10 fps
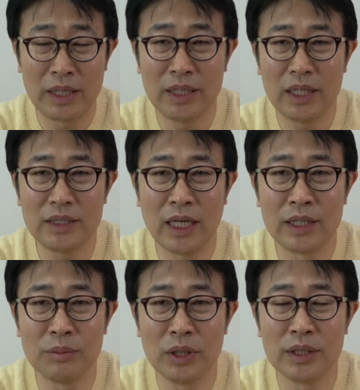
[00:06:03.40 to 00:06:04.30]
마련되지
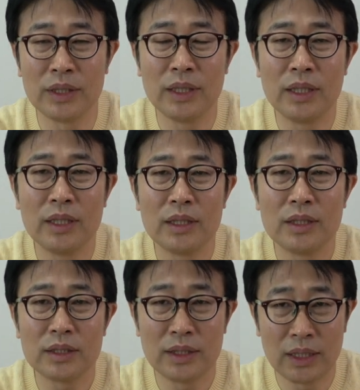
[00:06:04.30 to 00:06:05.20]
않으면
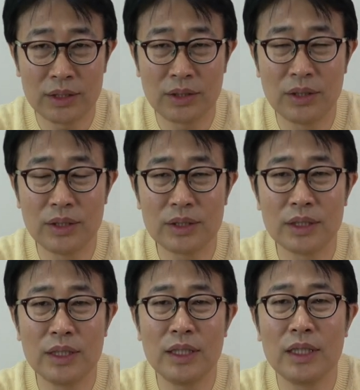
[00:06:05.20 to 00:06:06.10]
그냥
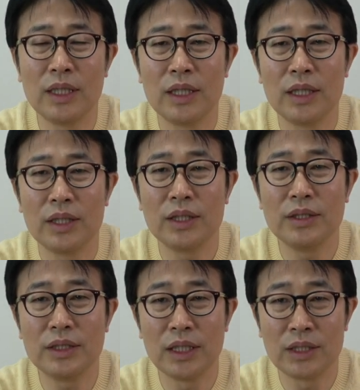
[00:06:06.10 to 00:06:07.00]
서서히
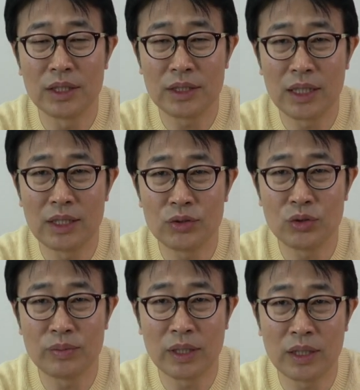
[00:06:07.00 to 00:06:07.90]
현지에 정착할
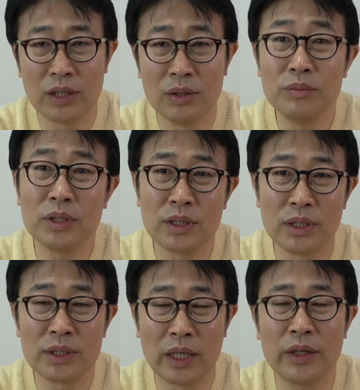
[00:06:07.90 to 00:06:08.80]
수밖에 없는
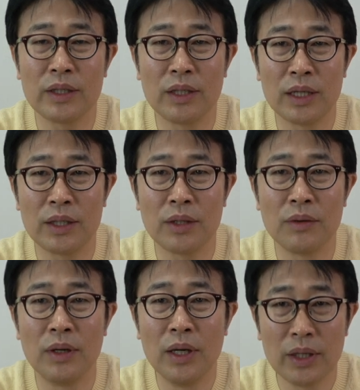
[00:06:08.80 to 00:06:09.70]
그런 상황인 것 같아요.
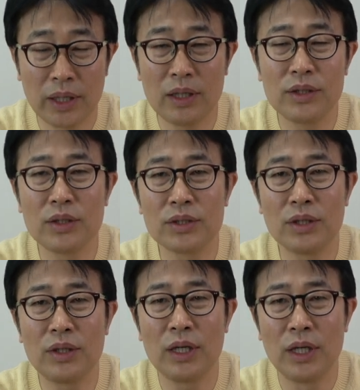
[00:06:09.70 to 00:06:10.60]
예를
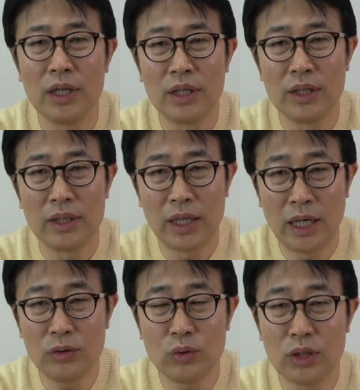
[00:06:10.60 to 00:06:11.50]
들어서
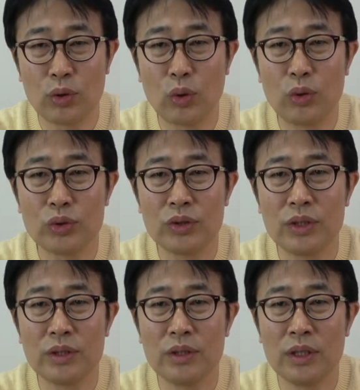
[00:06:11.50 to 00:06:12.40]
한국에 들어올 수
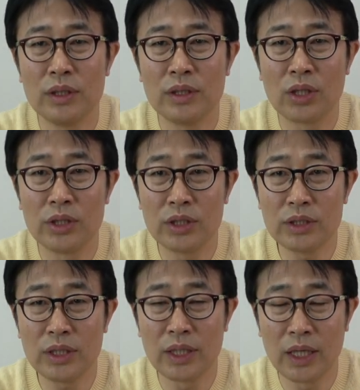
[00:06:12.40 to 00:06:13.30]
있는
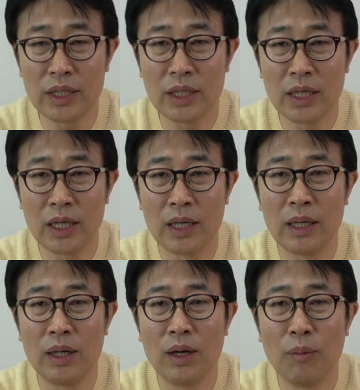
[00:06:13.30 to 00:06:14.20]
결정적인 계기가
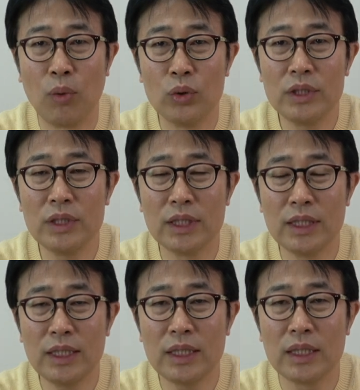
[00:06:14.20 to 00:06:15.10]

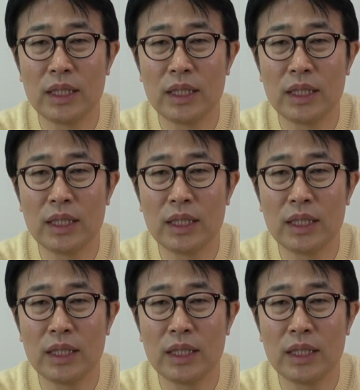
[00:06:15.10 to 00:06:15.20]
본인이